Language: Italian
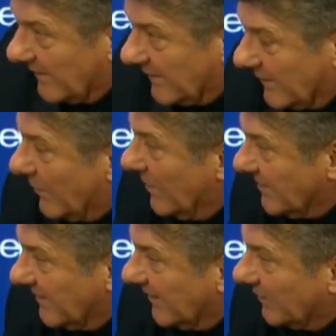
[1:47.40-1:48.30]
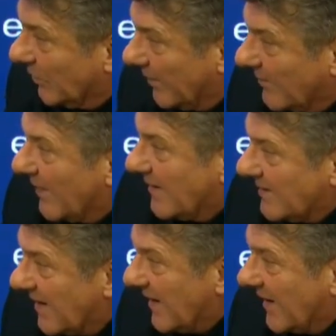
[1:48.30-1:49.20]
quello che si è detto prima,
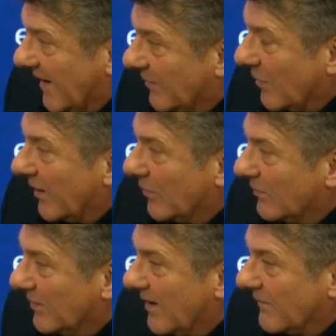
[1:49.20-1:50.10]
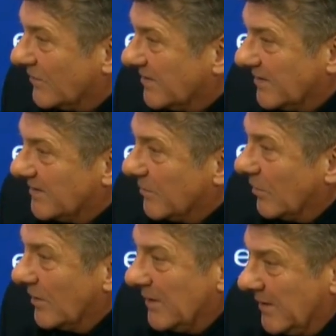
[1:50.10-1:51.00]
si era creato anche un
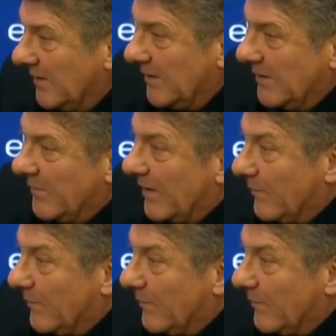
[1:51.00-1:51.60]
nervosismo per, per